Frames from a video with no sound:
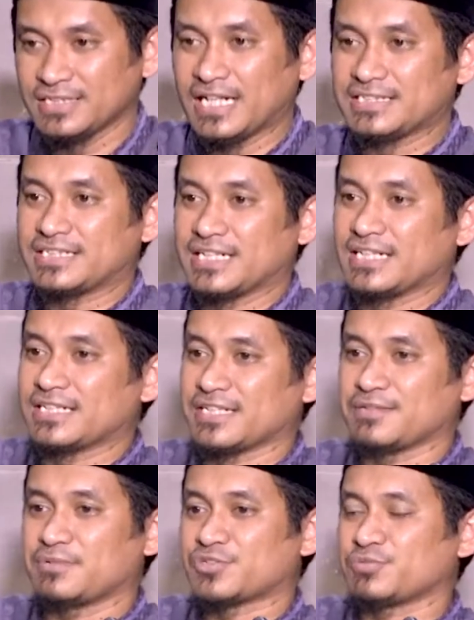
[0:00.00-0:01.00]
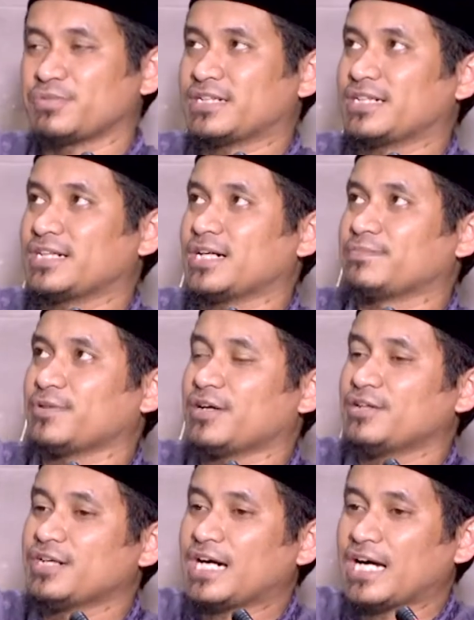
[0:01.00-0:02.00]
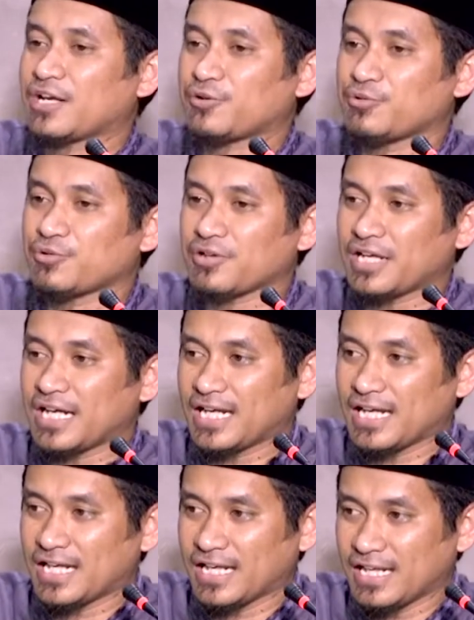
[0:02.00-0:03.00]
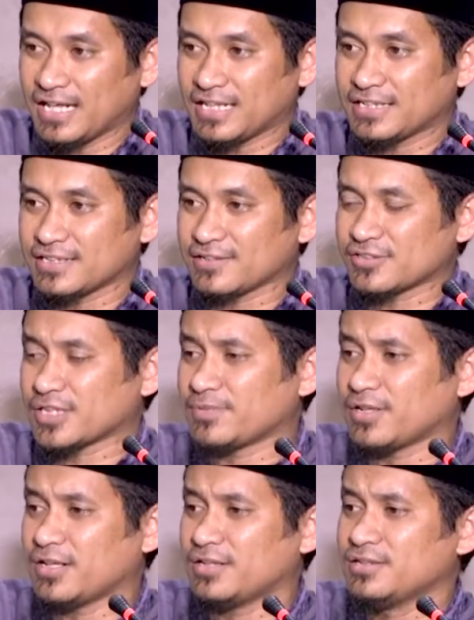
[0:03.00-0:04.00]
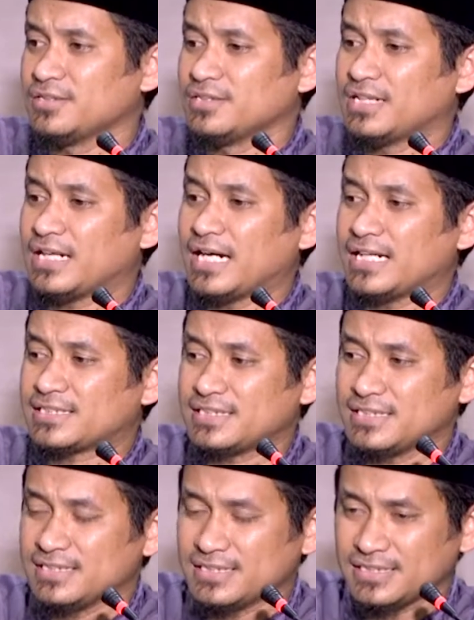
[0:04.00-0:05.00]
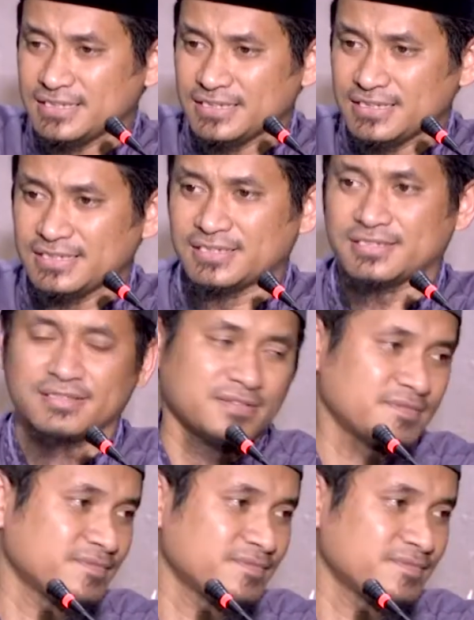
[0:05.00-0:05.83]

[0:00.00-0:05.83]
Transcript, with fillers: Ajaran kita itu bersumber dari apa? Al-Qur'an, terus apa? Hadis.